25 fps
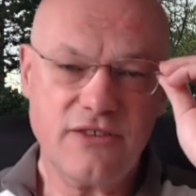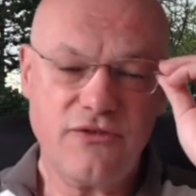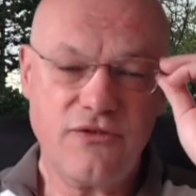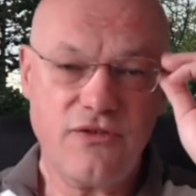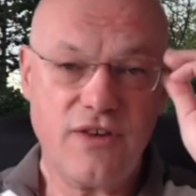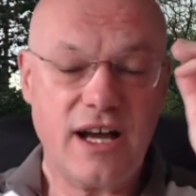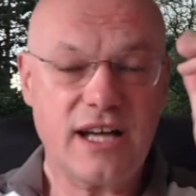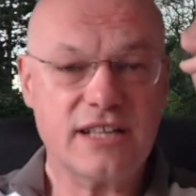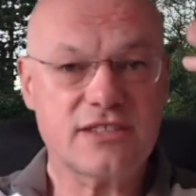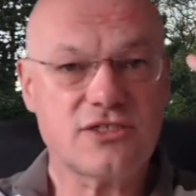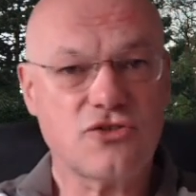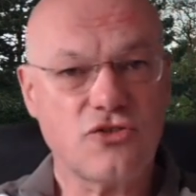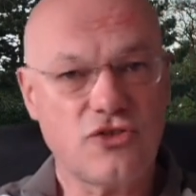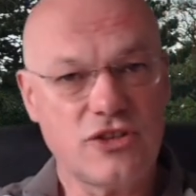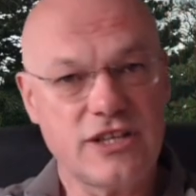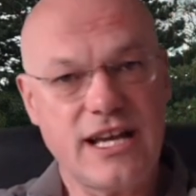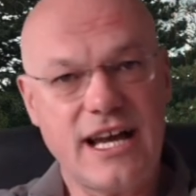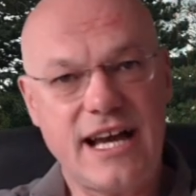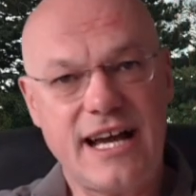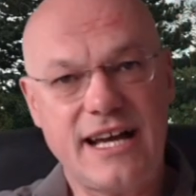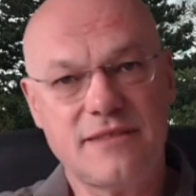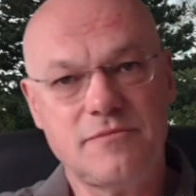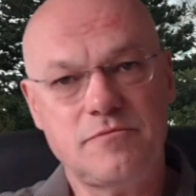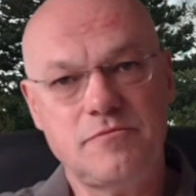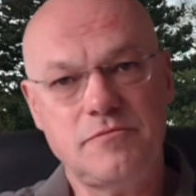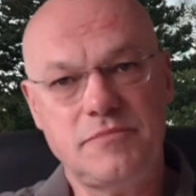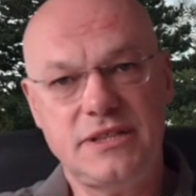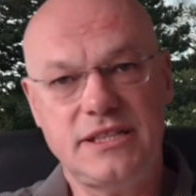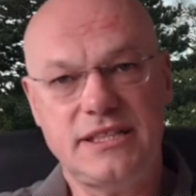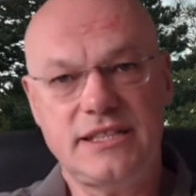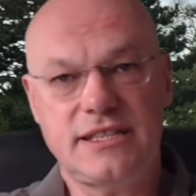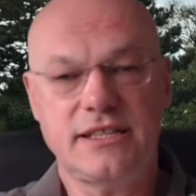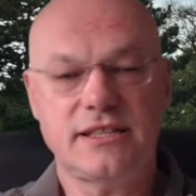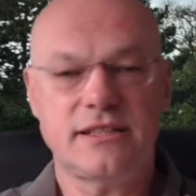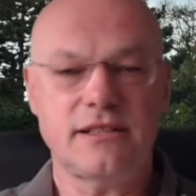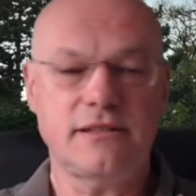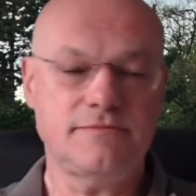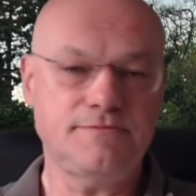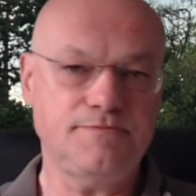Fahrzeuge anbietet,